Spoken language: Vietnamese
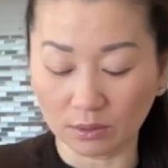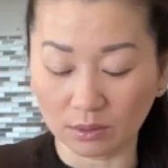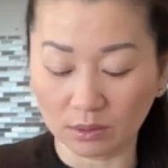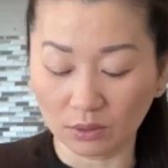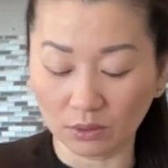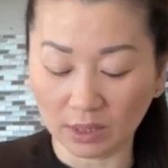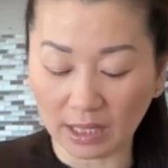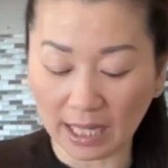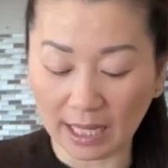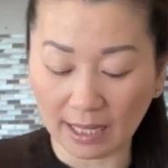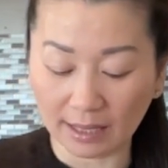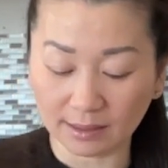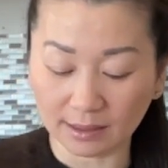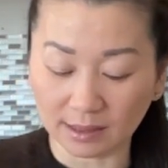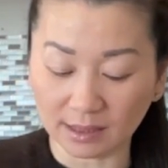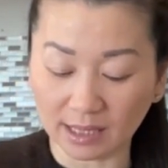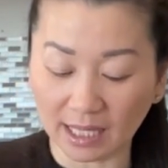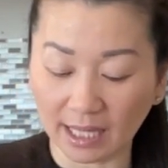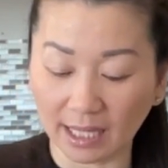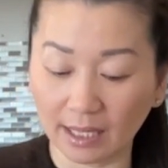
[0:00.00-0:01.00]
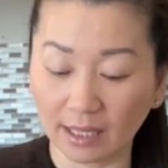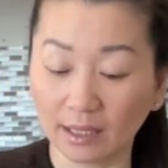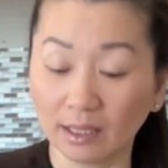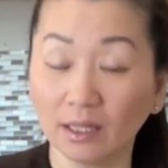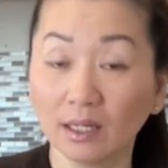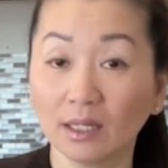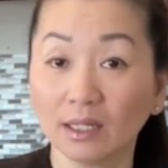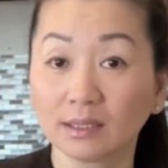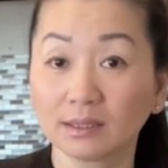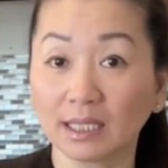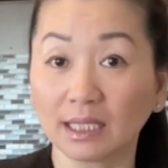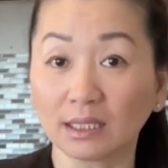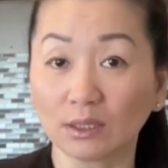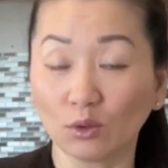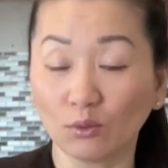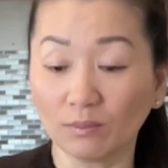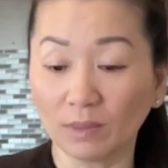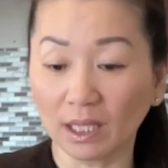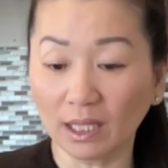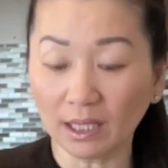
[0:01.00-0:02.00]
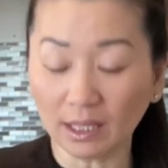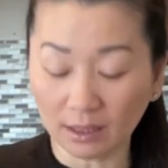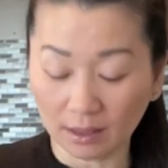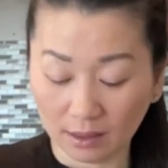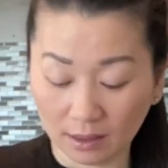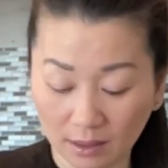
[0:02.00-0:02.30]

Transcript: đôi tha say sạch nồng nâng á